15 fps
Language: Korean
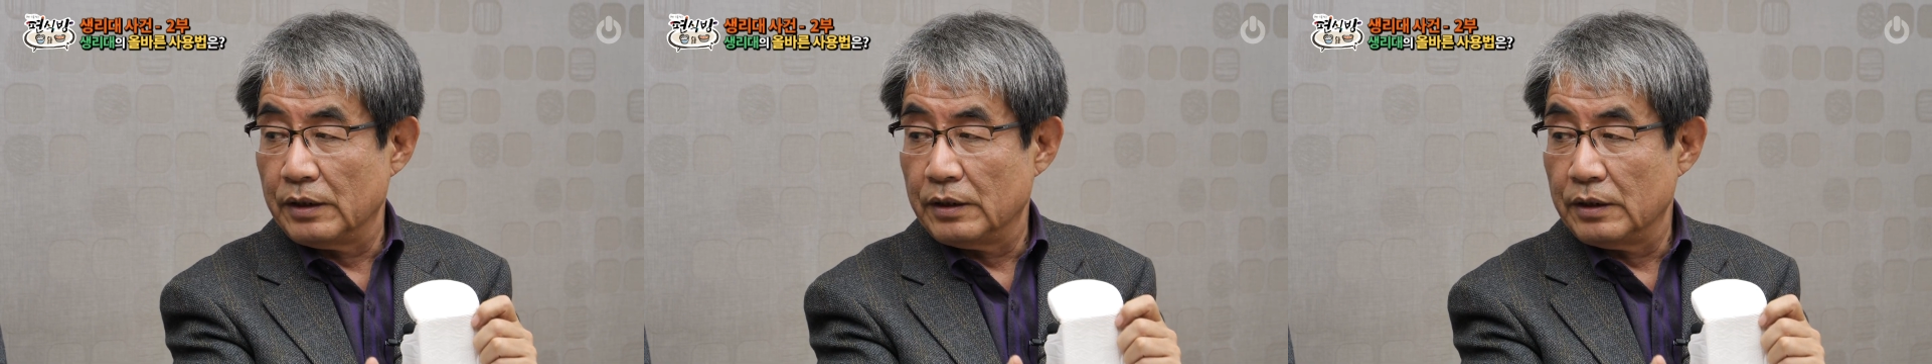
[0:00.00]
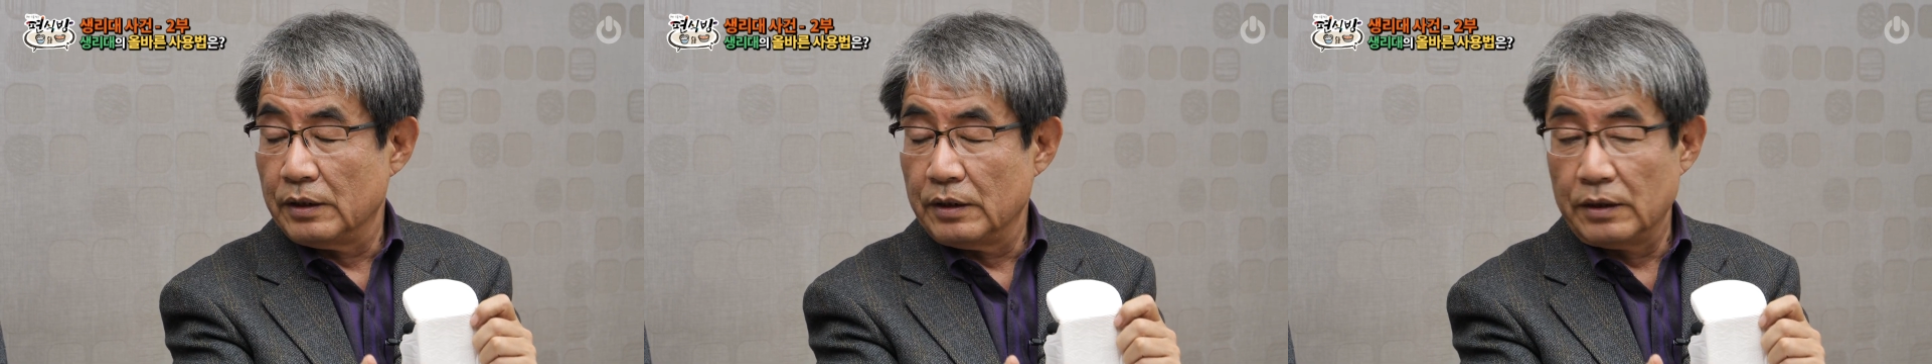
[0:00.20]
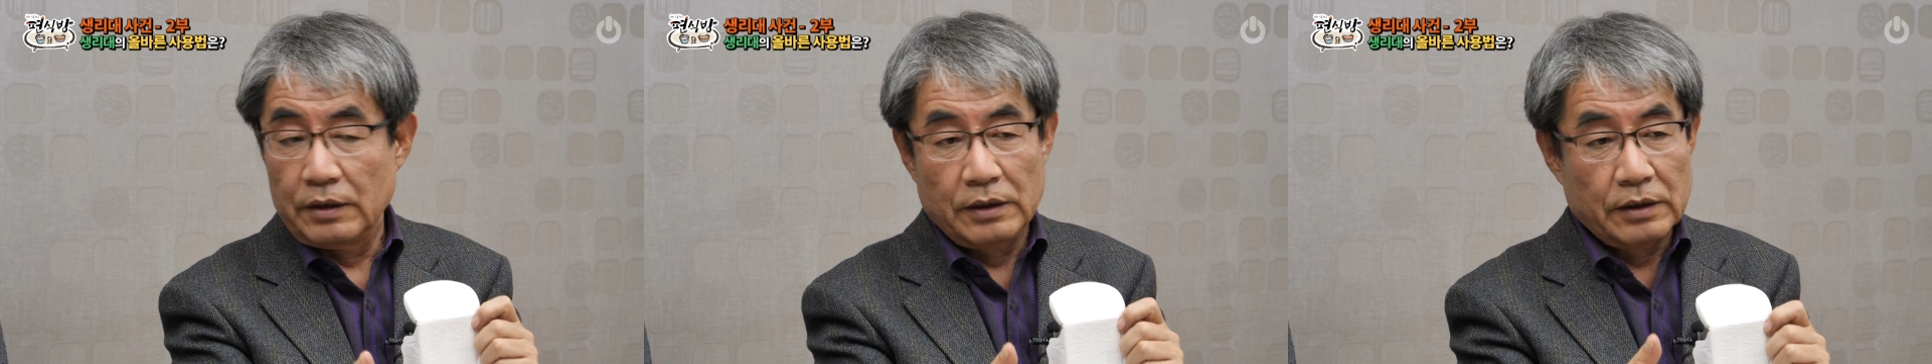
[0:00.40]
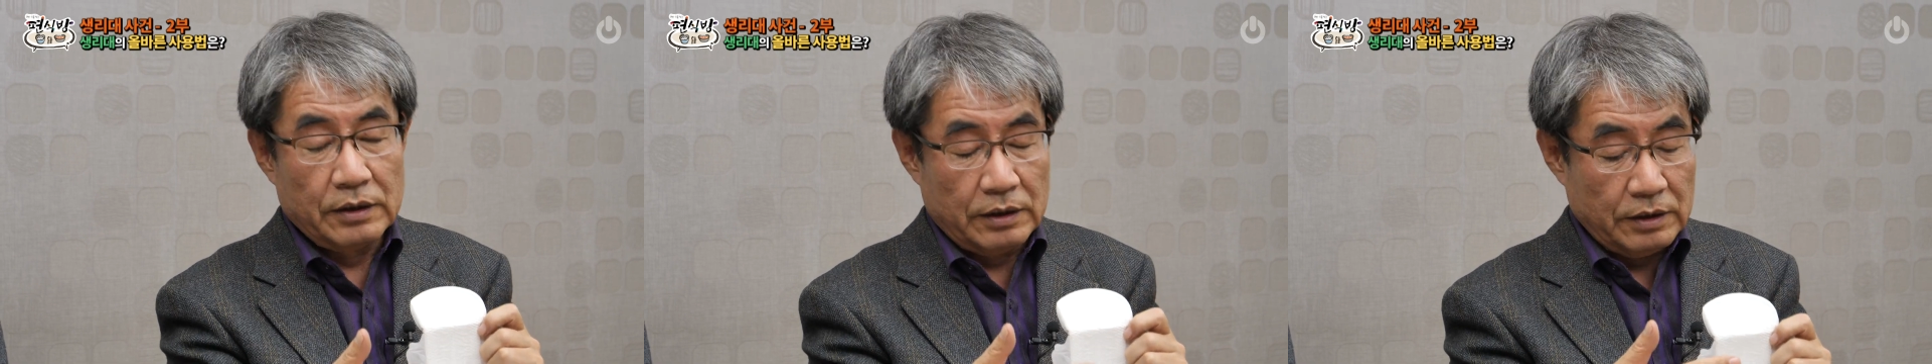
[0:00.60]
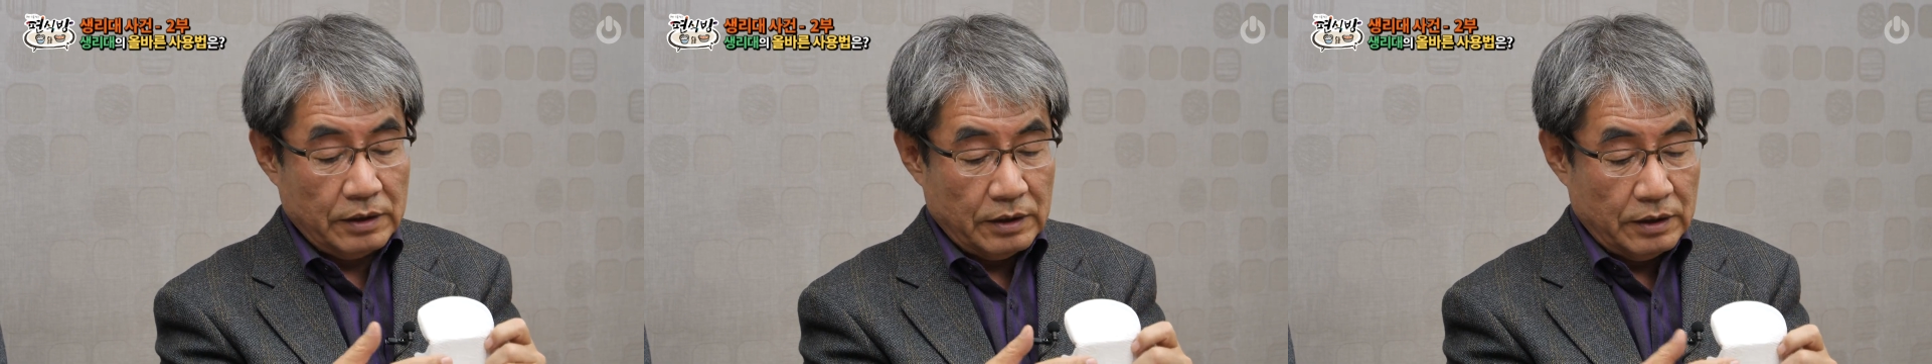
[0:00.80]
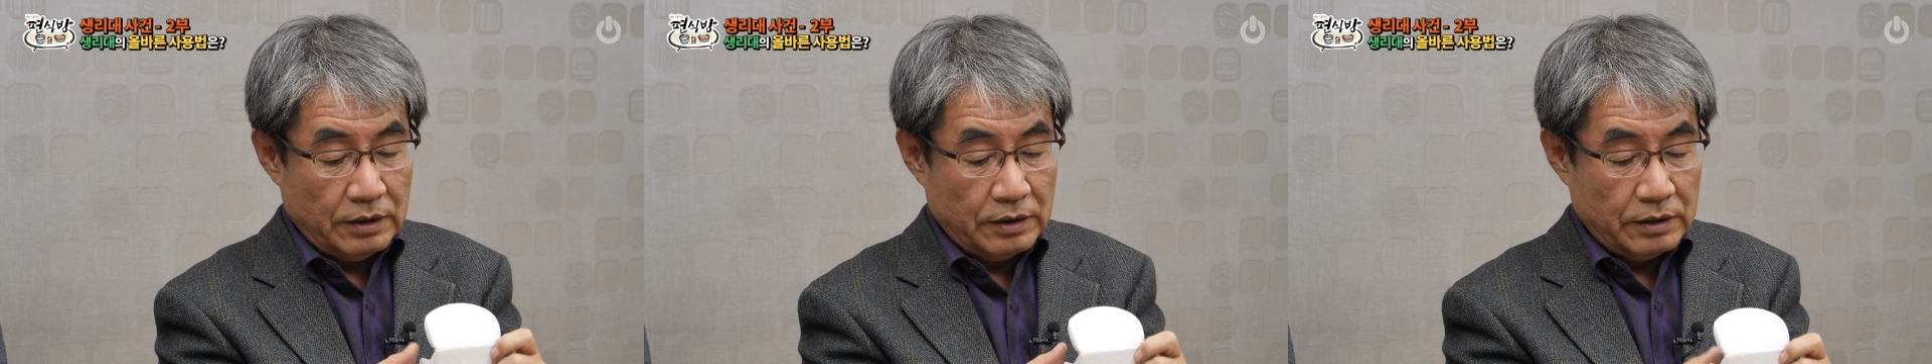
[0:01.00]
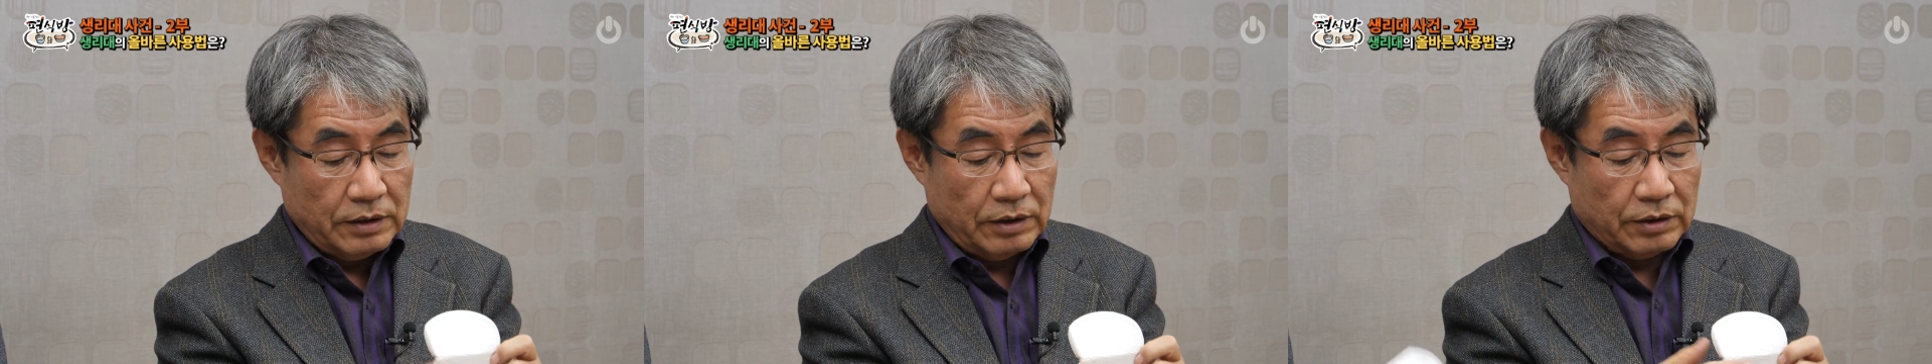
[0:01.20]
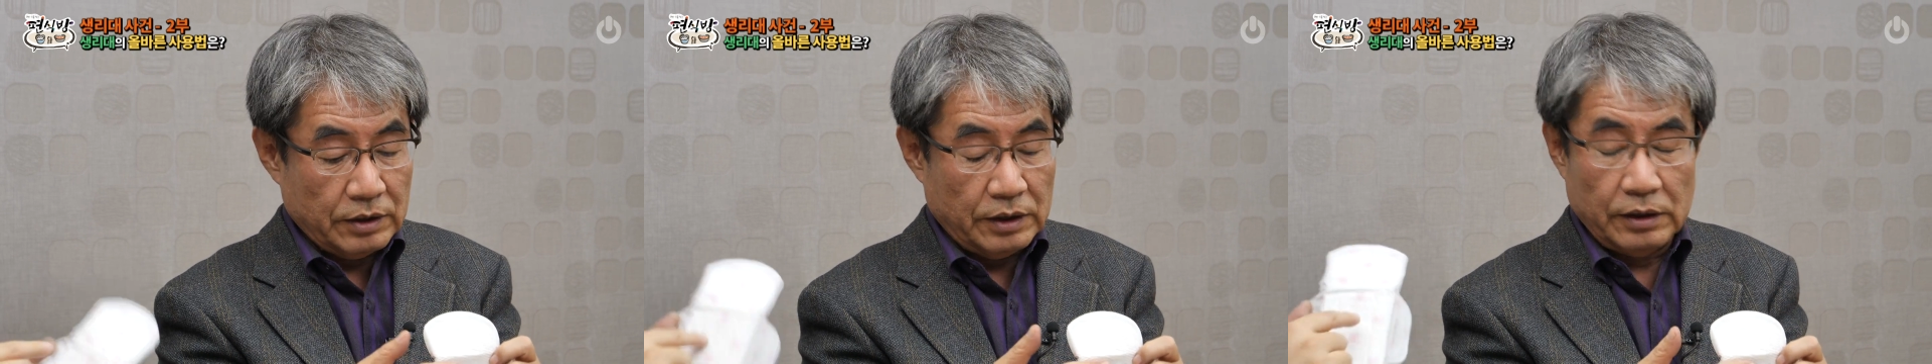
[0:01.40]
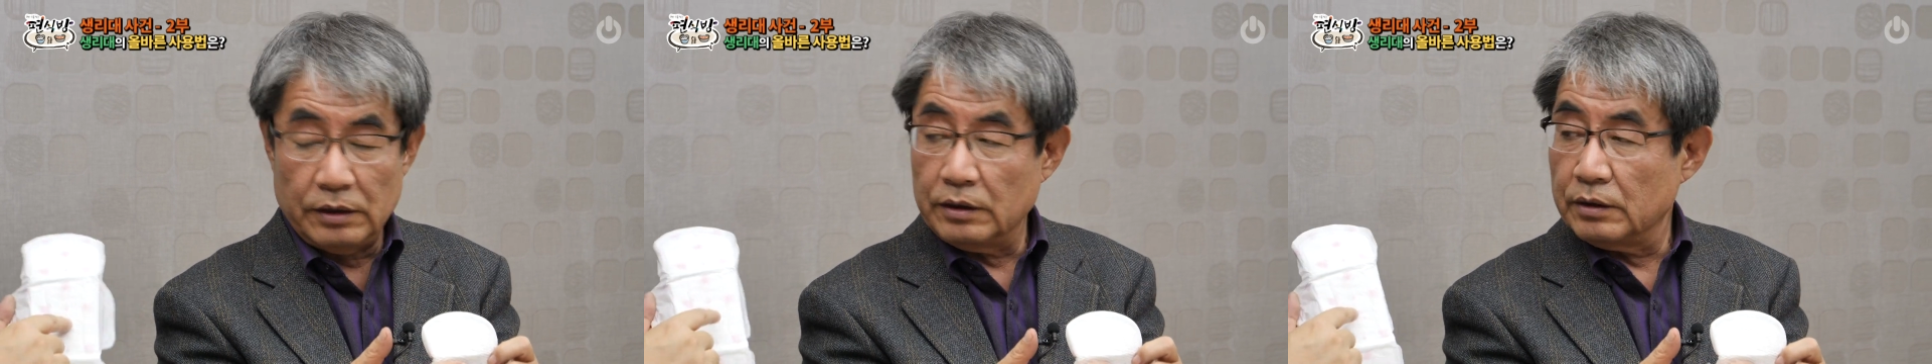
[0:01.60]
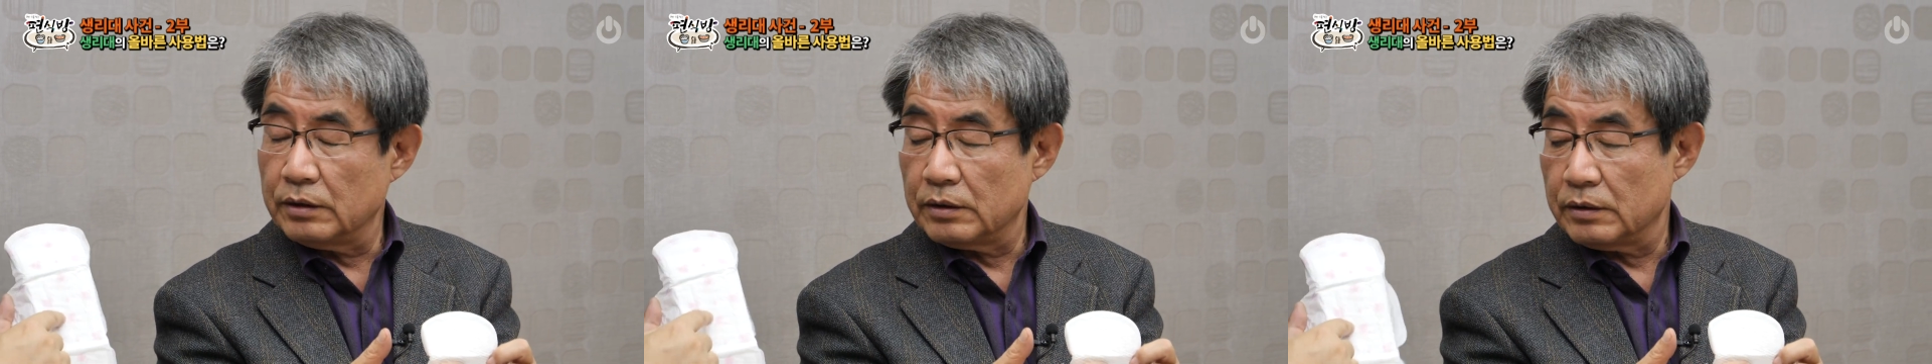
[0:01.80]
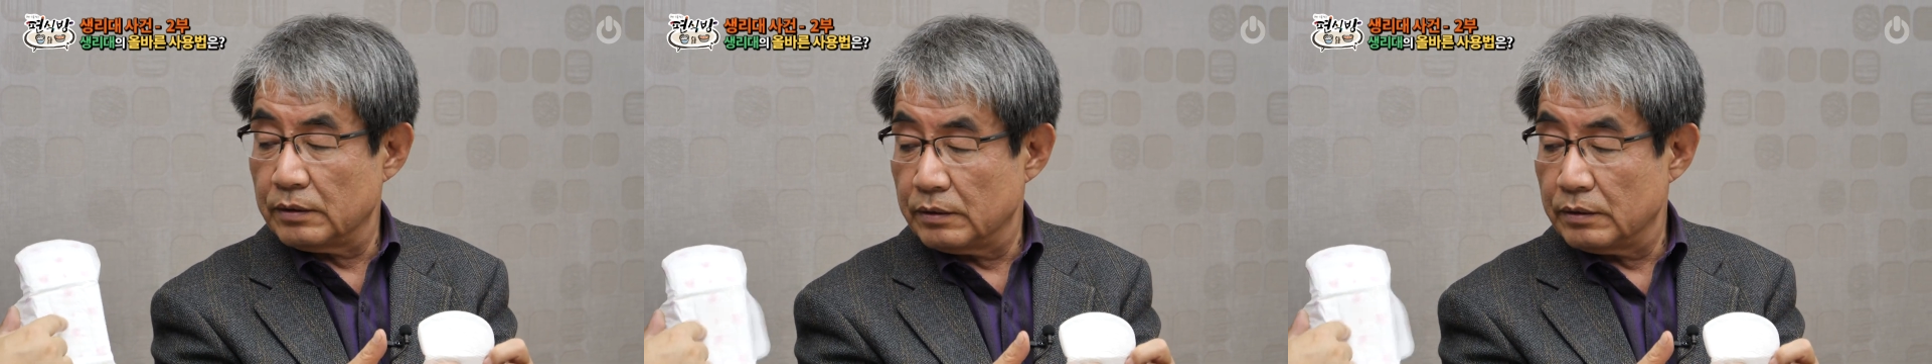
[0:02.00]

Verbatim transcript: 음... 그러니까 여기 도